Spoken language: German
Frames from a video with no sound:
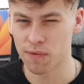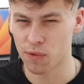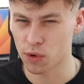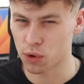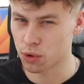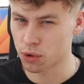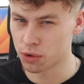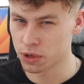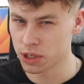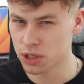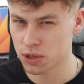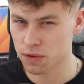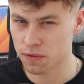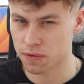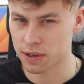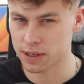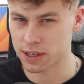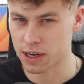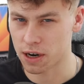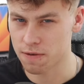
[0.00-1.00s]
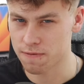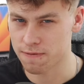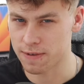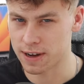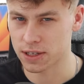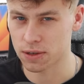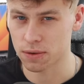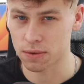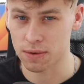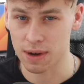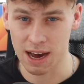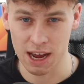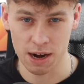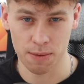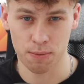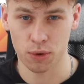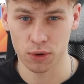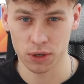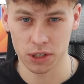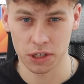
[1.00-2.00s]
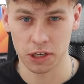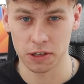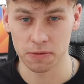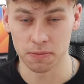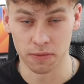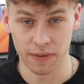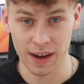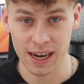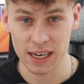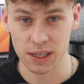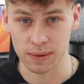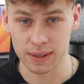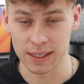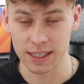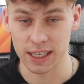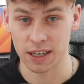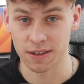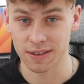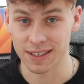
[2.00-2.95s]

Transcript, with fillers: wo du noch nie zuvor drauf warst und keine positiven Bewertungen drauf